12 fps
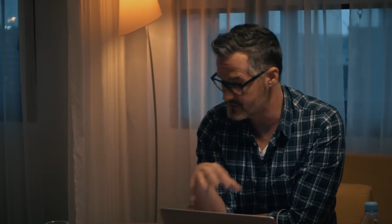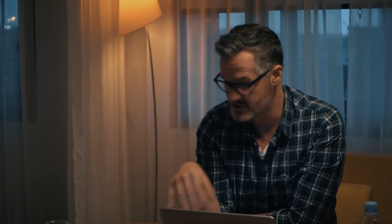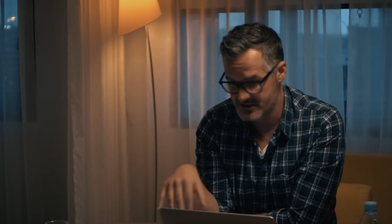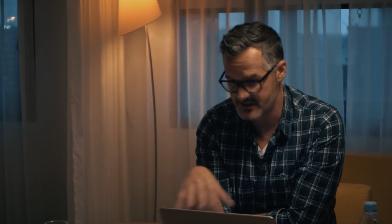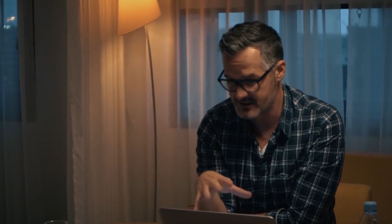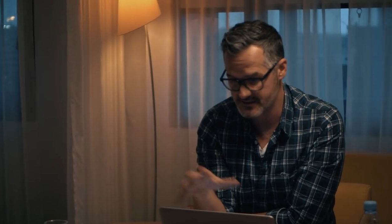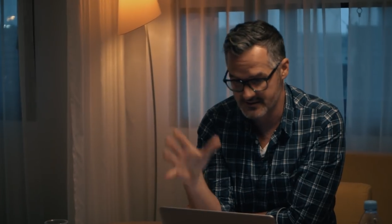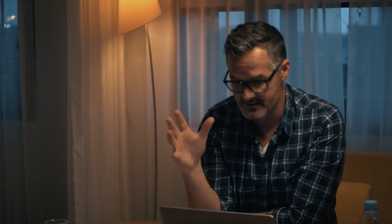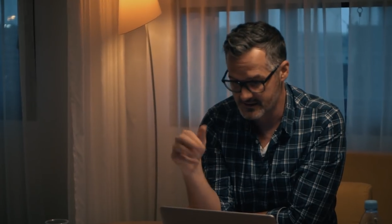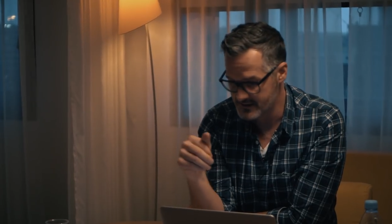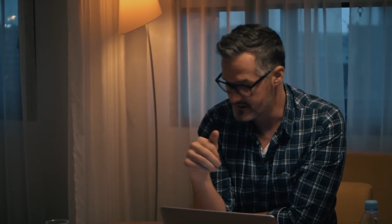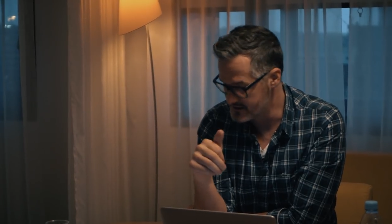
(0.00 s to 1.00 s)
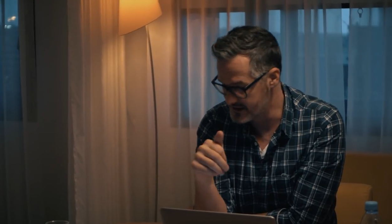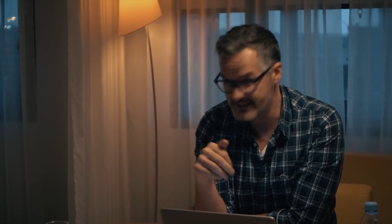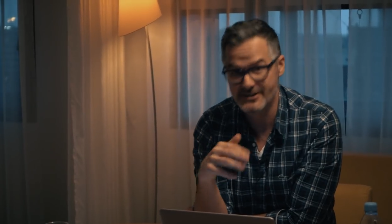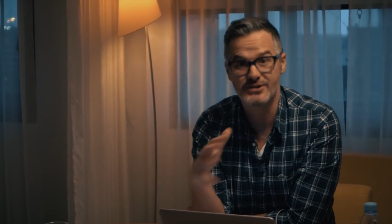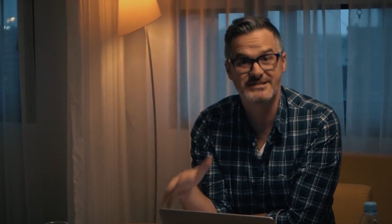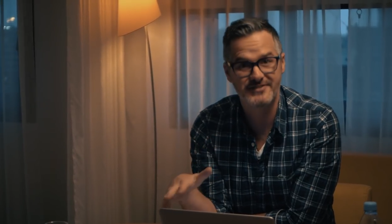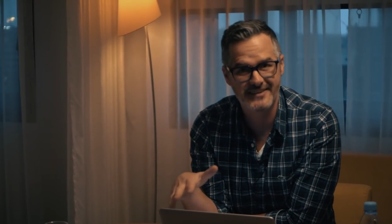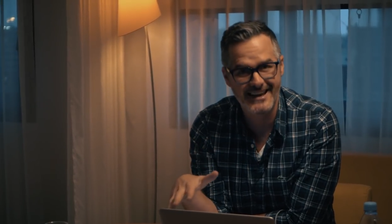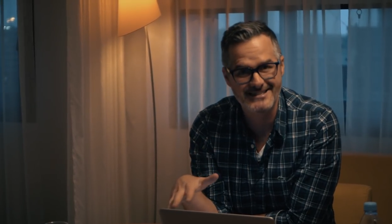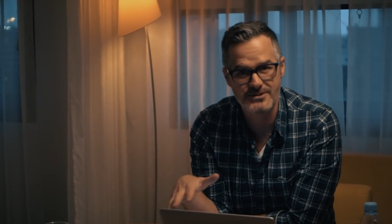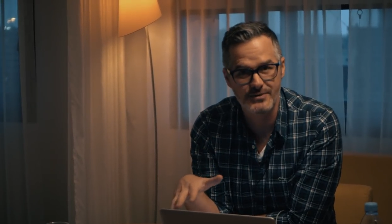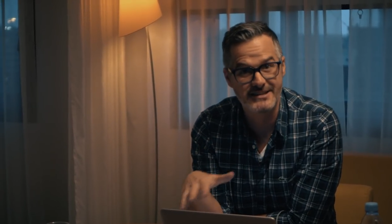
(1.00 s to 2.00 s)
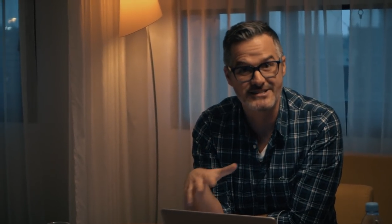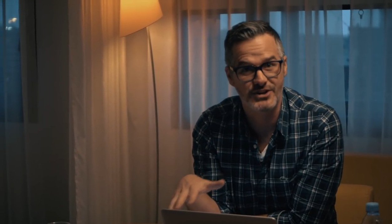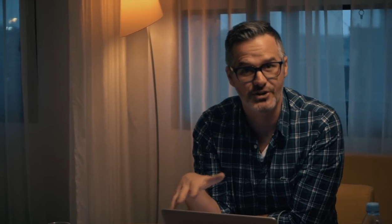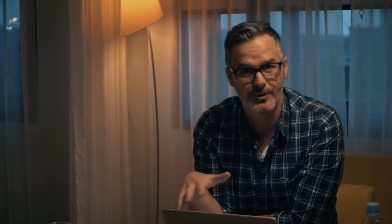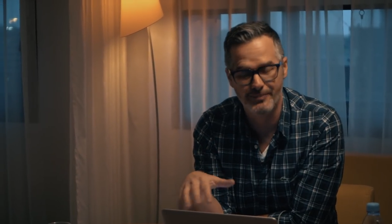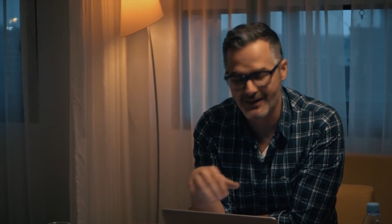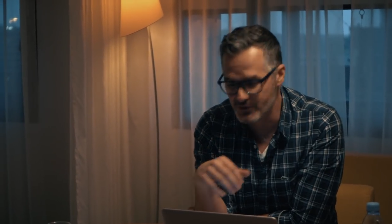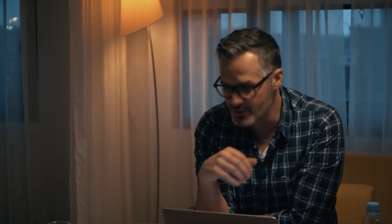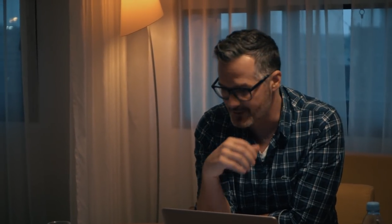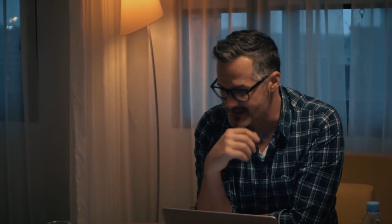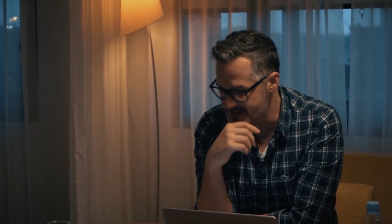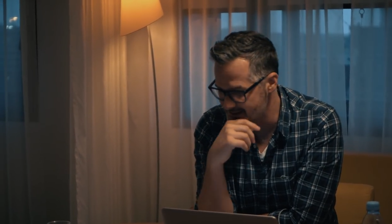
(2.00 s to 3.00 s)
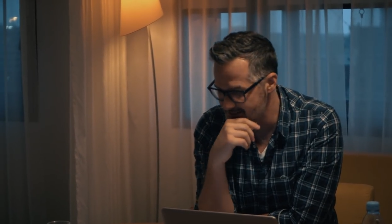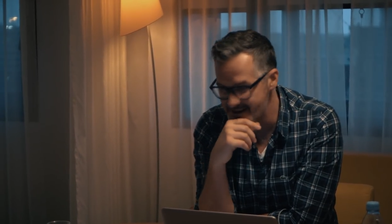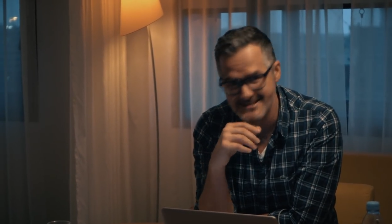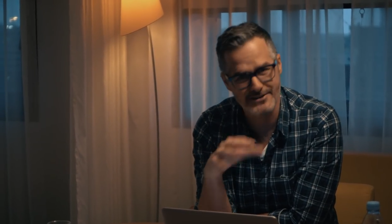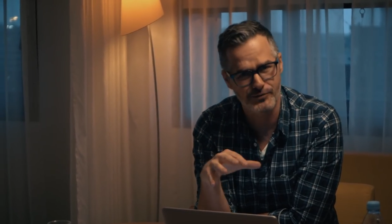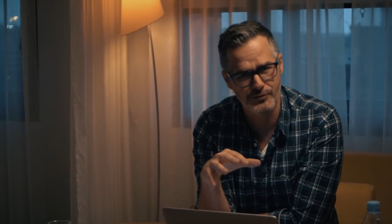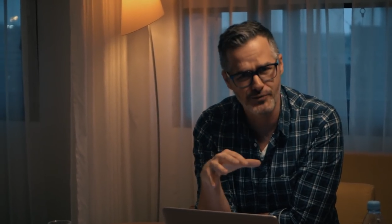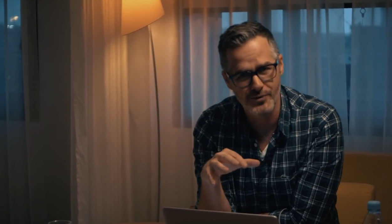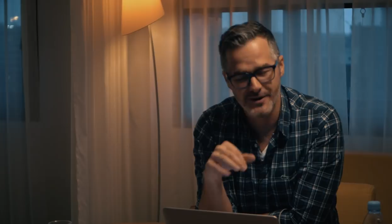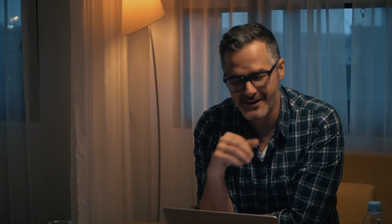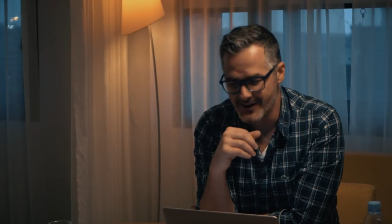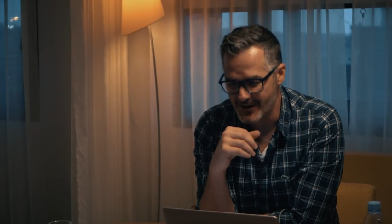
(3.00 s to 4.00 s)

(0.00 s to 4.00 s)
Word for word: j'ai des les notifications qui sortent de partout présentement, c'est fou.